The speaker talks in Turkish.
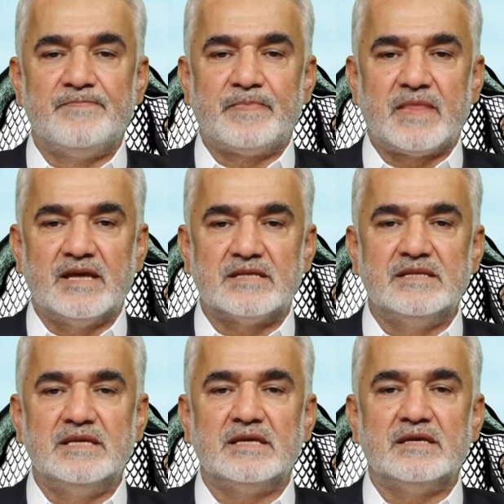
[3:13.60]

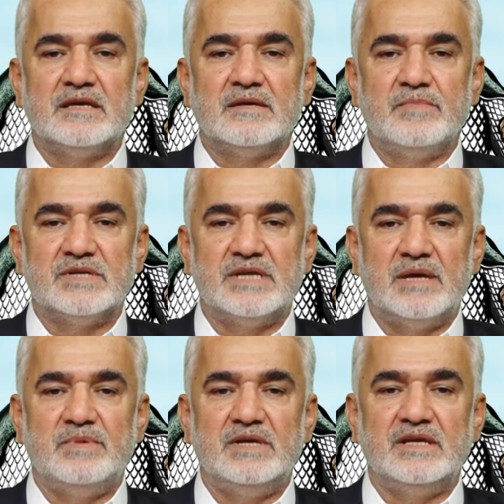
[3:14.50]
etnik,
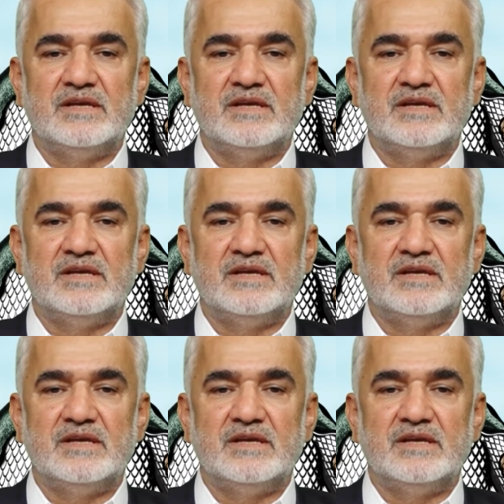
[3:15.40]
mezhebi